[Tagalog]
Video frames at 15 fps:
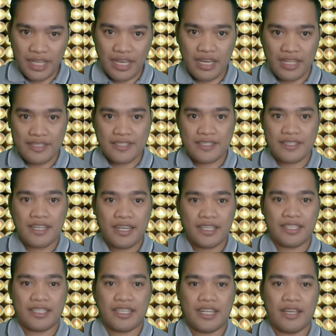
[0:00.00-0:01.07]
Let's
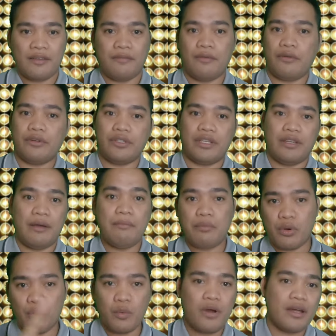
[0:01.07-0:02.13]
start for the
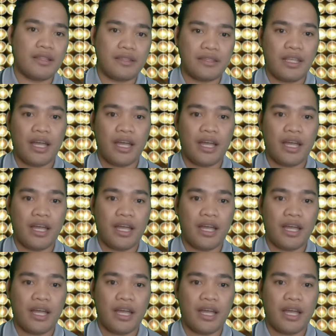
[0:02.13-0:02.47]
number one